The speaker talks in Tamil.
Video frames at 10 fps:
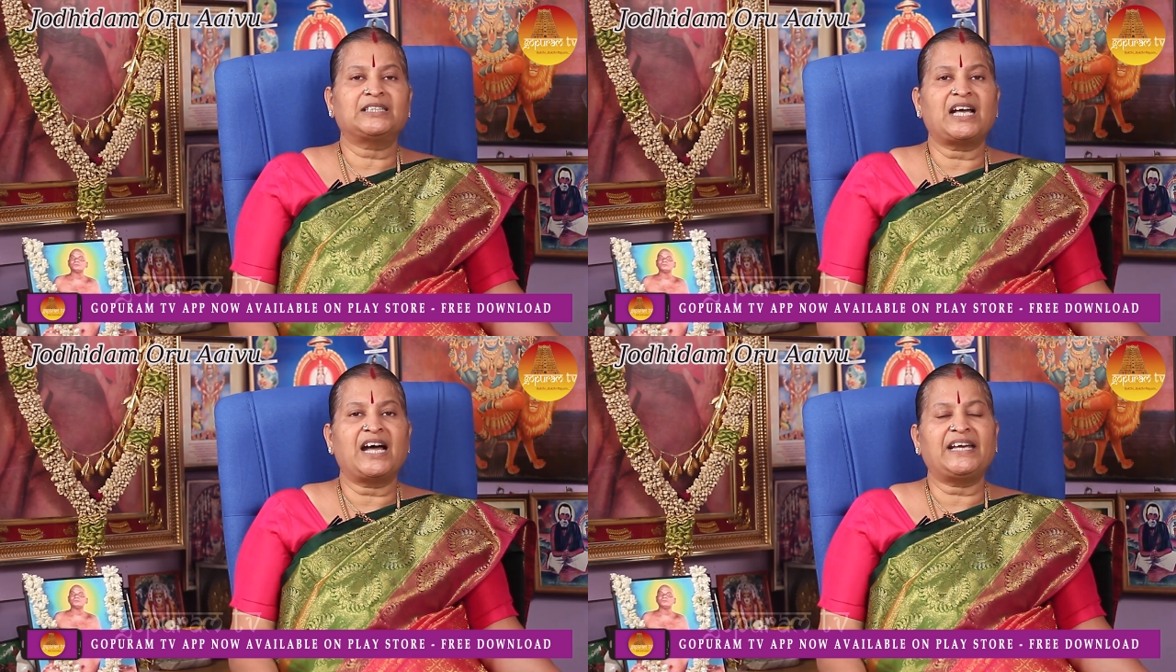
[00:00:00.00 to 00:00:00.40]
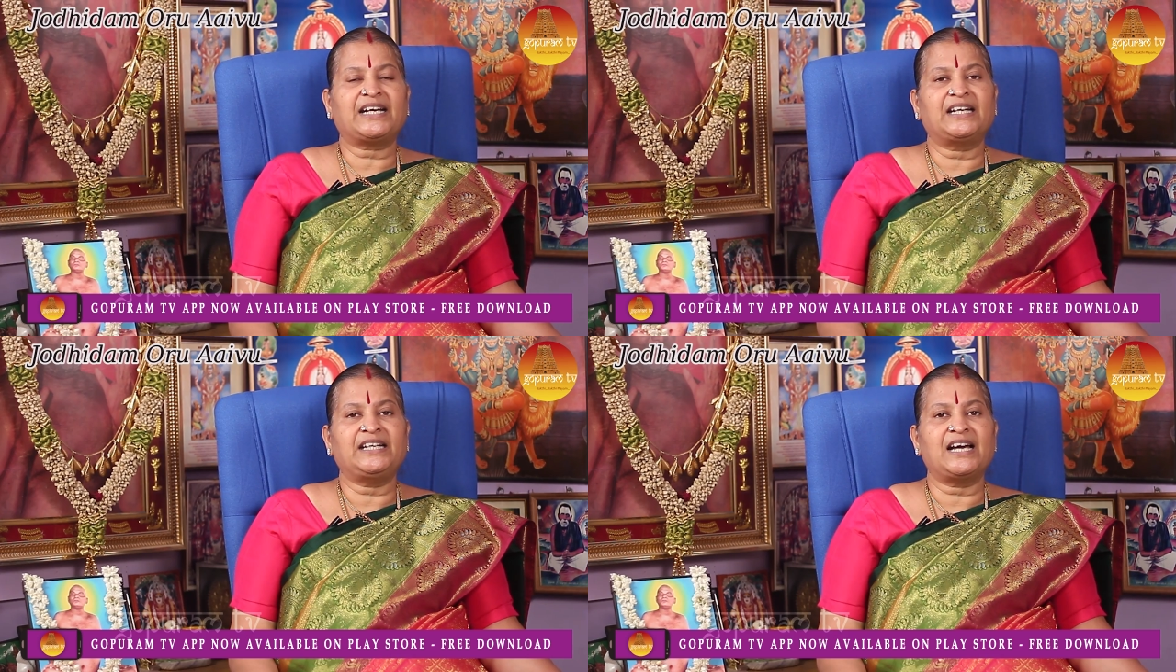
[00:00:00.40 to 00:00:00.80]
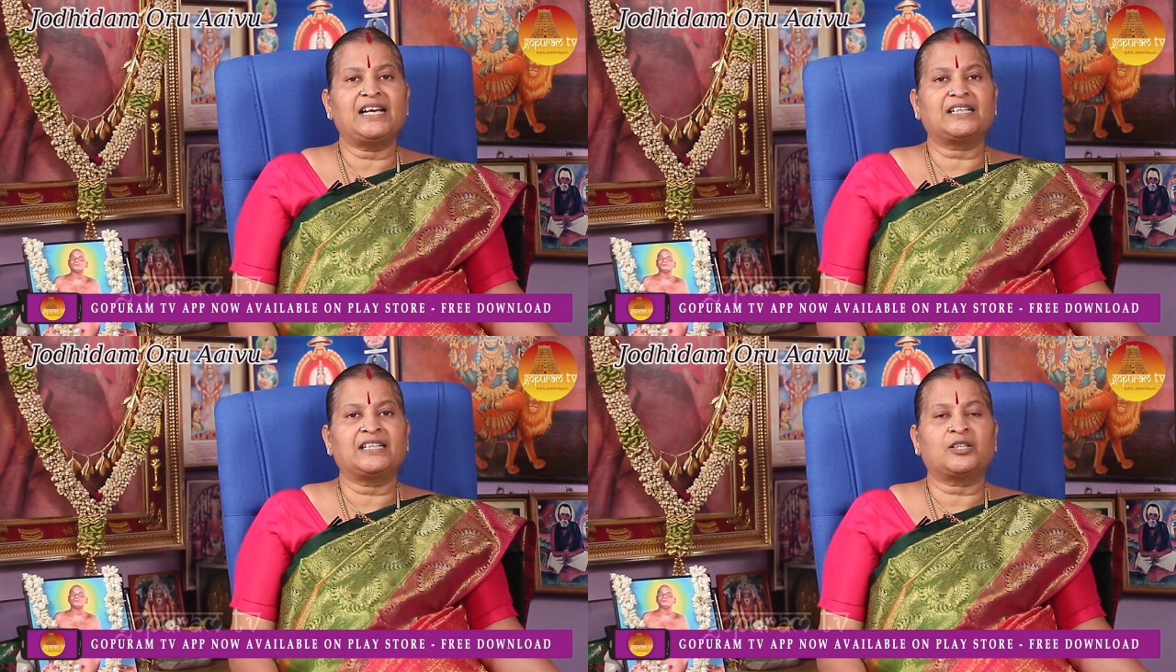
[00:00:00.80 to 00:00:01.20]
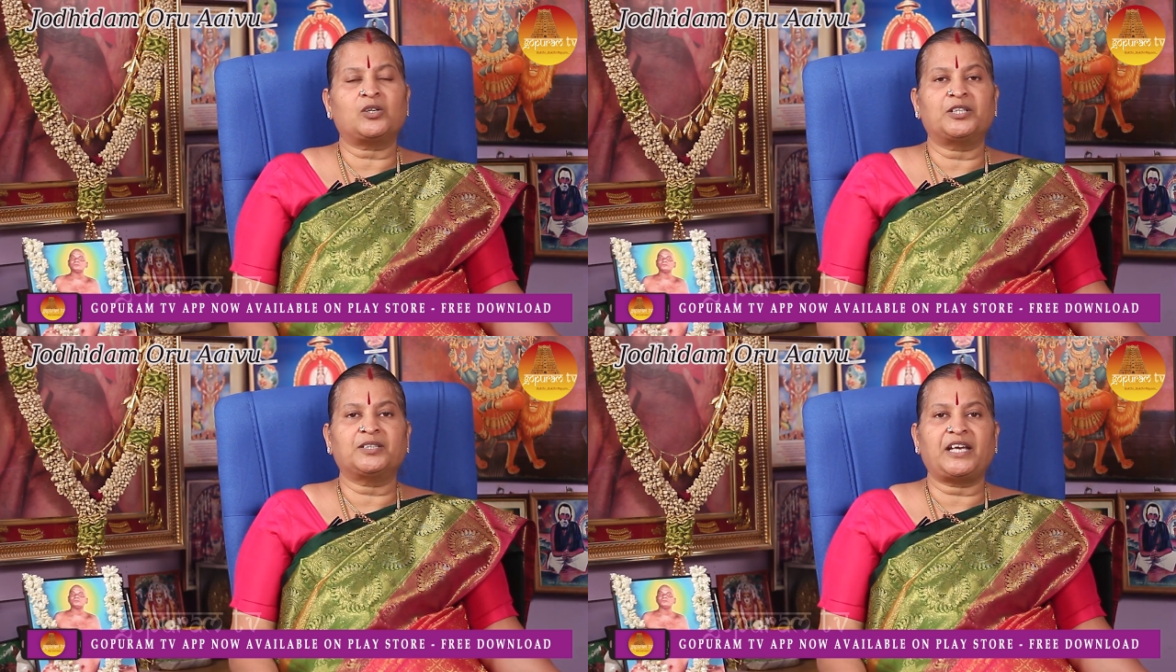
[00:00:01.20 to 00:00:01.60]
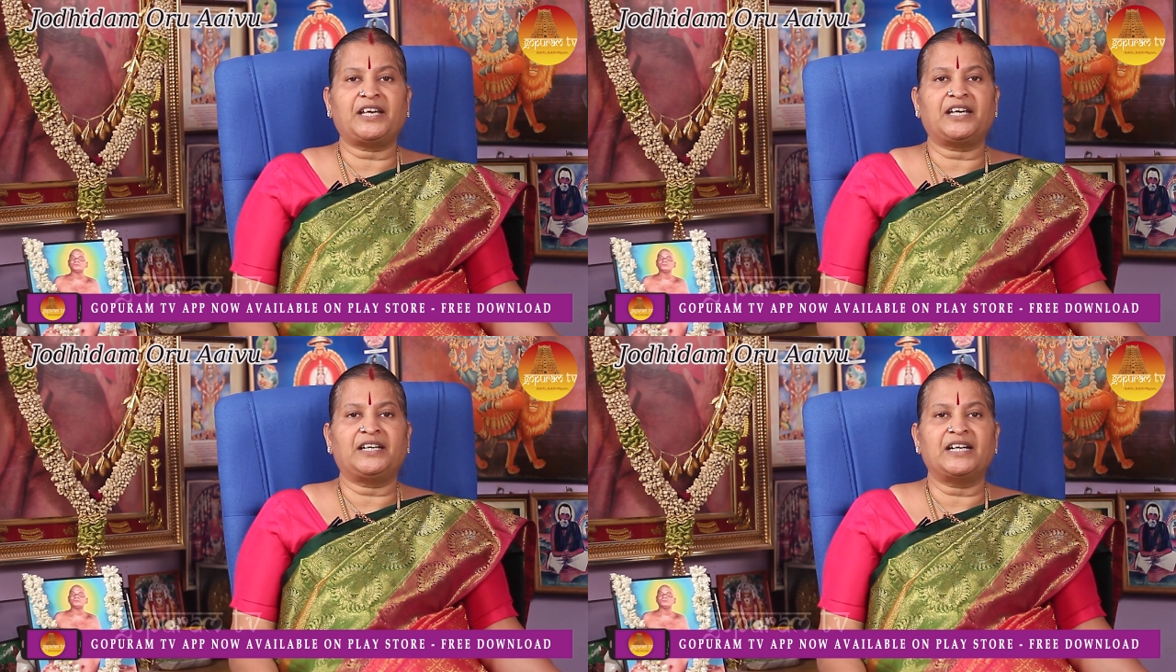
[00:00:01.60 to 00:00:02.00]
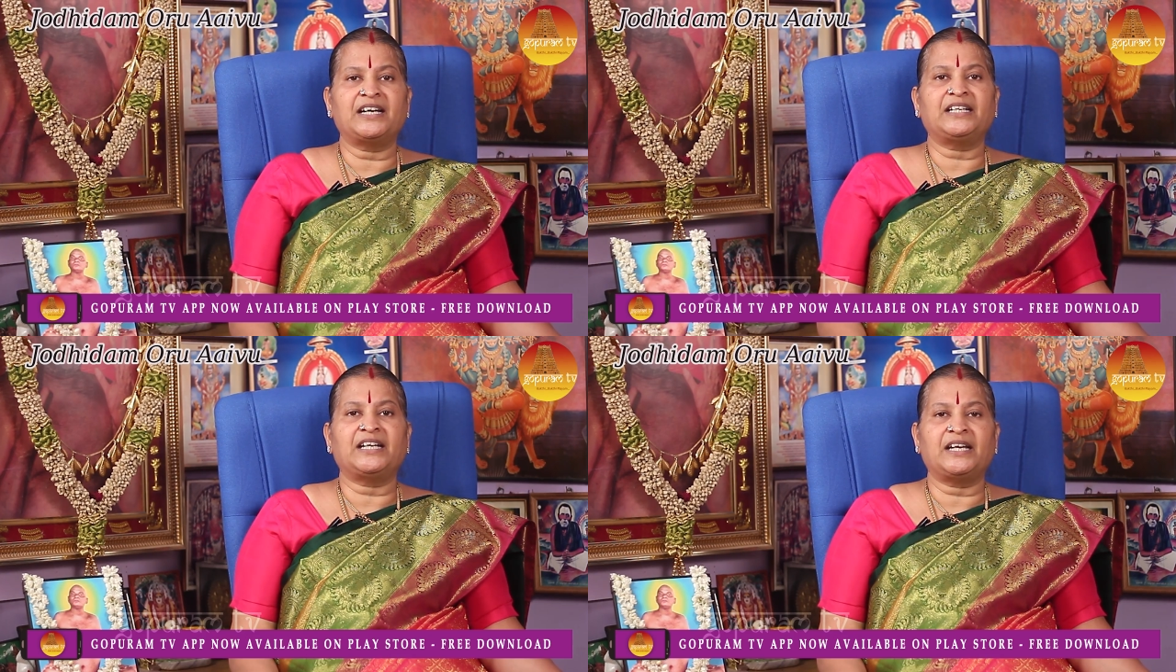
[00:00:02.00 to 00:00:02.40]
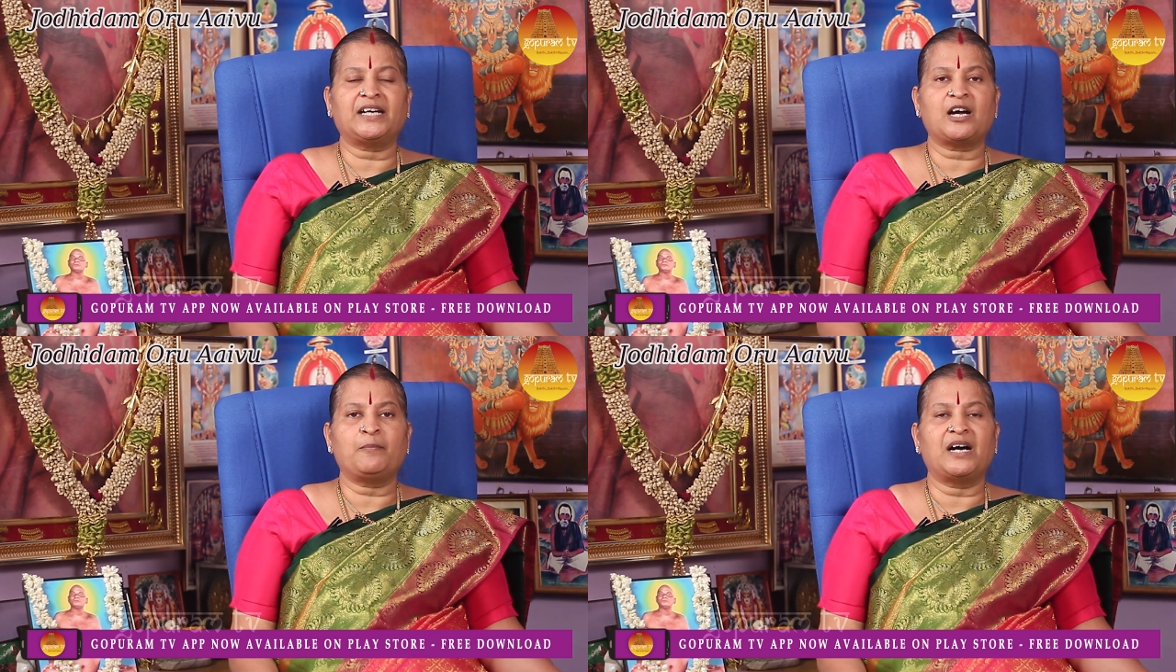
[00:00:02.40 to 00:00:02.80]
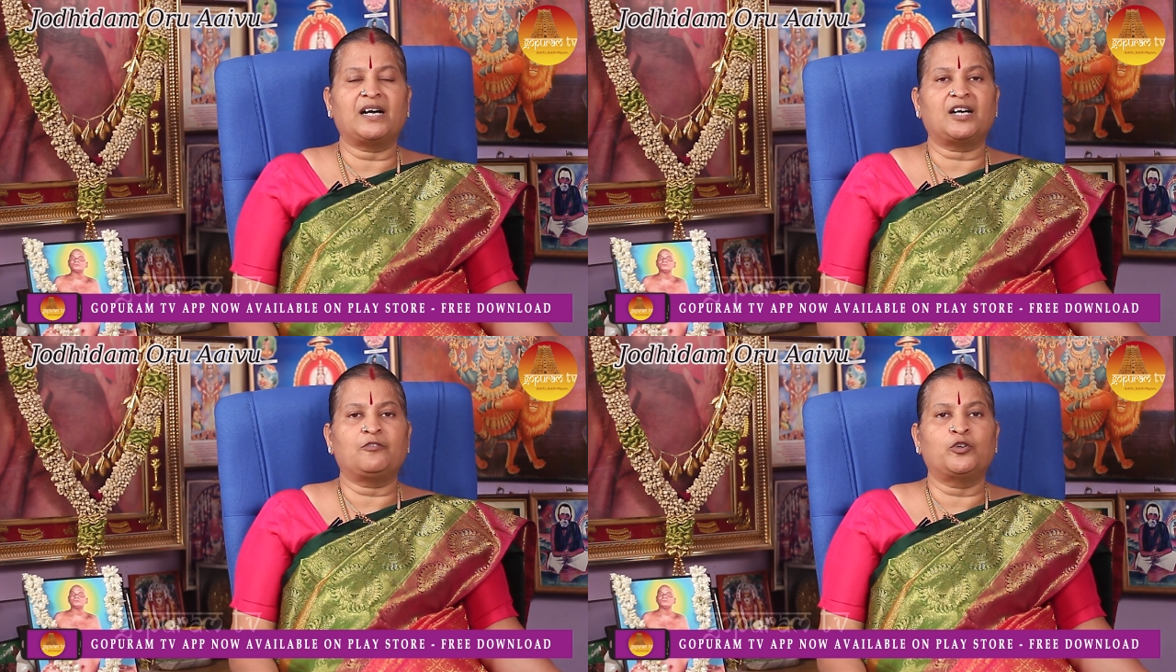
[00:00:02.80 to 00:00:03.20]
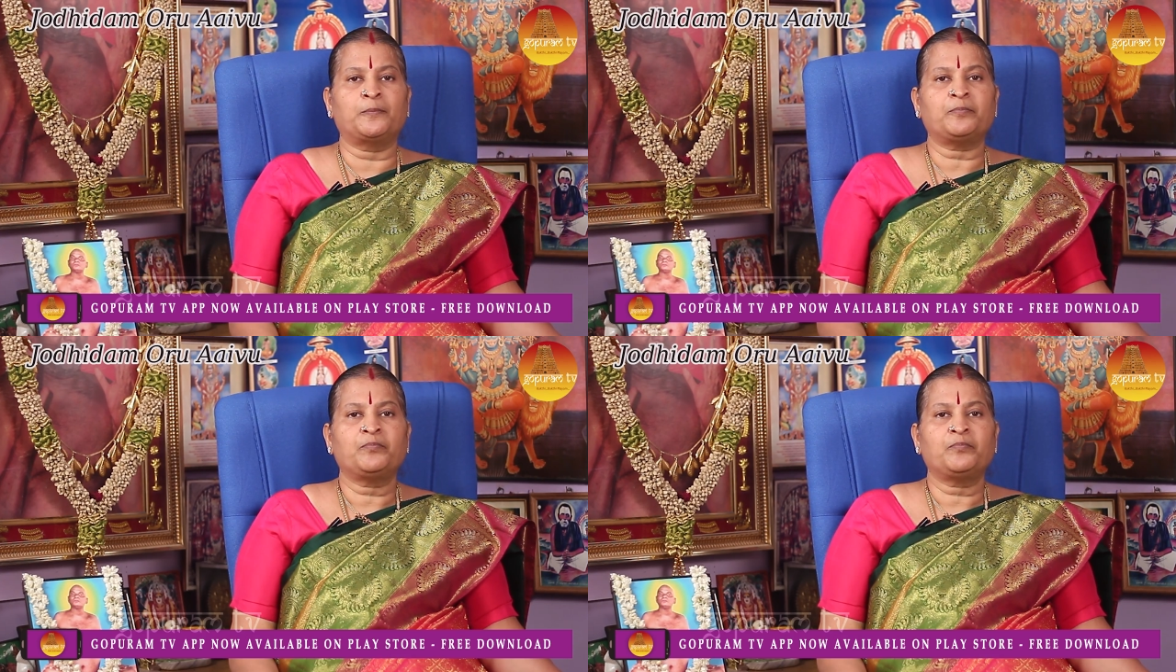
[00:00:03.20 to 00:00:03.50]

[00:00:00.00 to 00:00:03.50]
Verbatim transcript: தாய் கன்னியா லக்ன குழந்தைக்கிட்ட நெருக்கமாகவும்